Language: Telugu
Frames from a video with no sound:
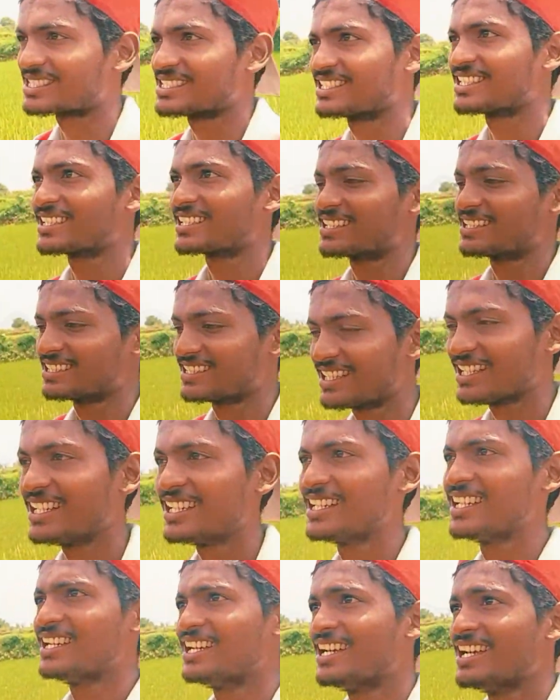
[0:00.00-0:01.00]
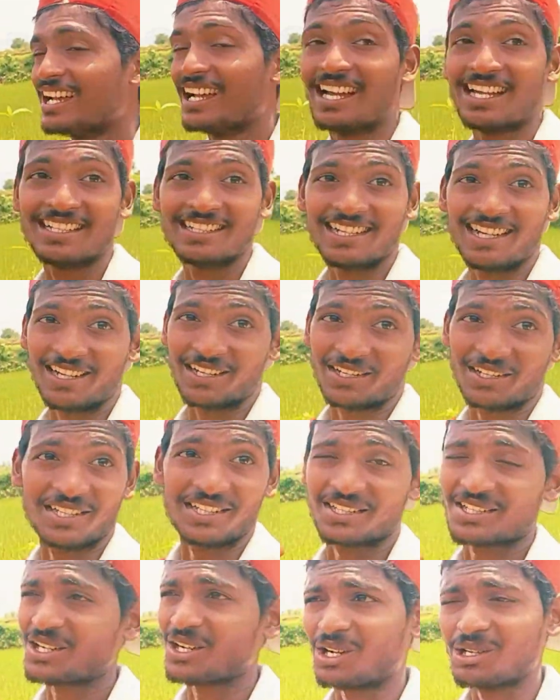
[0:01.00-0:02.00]
సీనరీ కదా అండ్ అక్కడ
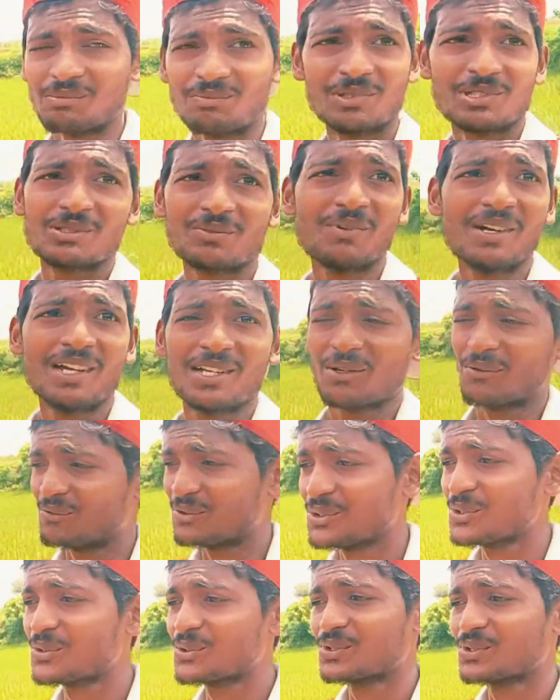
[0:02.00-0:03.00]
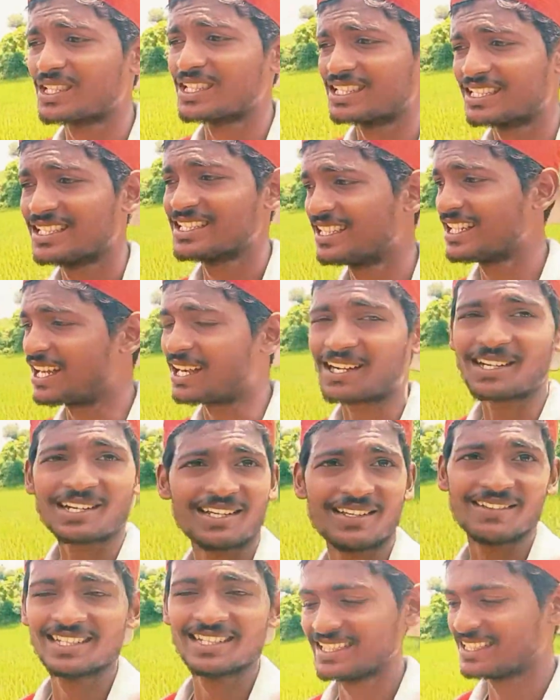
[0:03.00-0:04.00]
ఇంకా అద్భుతమైన వ్యూ ఉంటుంది అక్కడికి
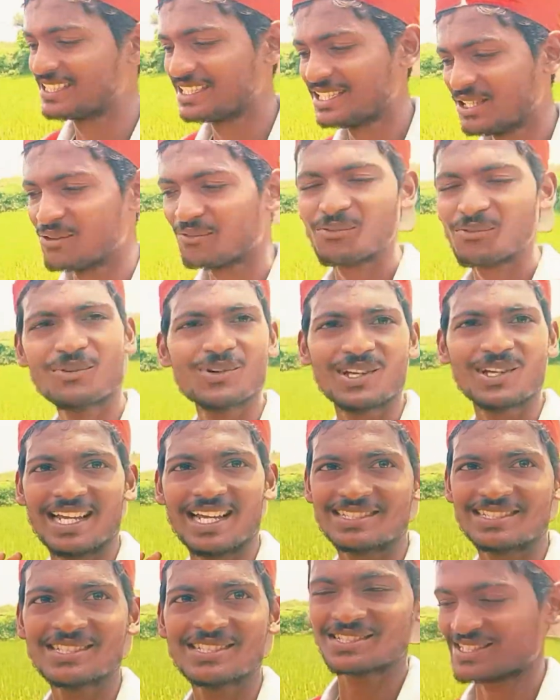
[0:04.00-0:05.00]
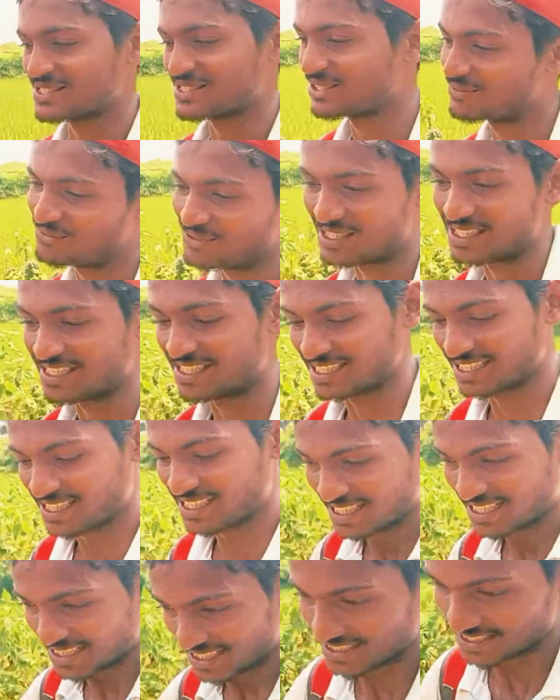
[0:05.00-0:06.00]
వెళ్ళి ఫుల్గా ఎంజాయ్ చేద్దాం పదండి
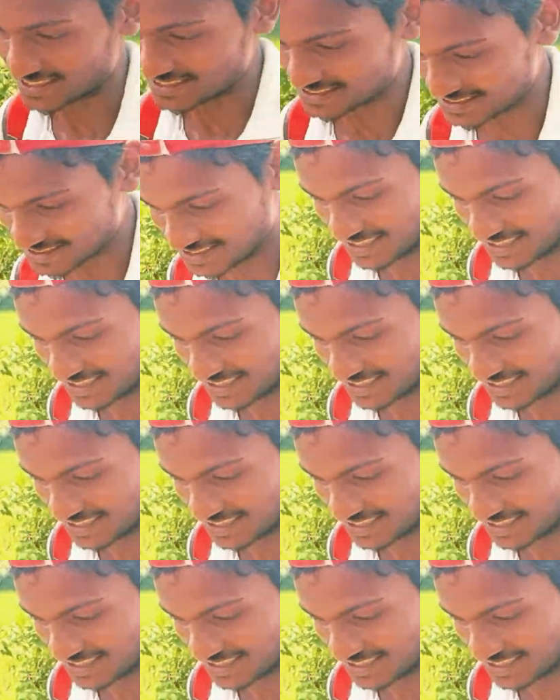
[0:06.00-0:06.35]
అండ్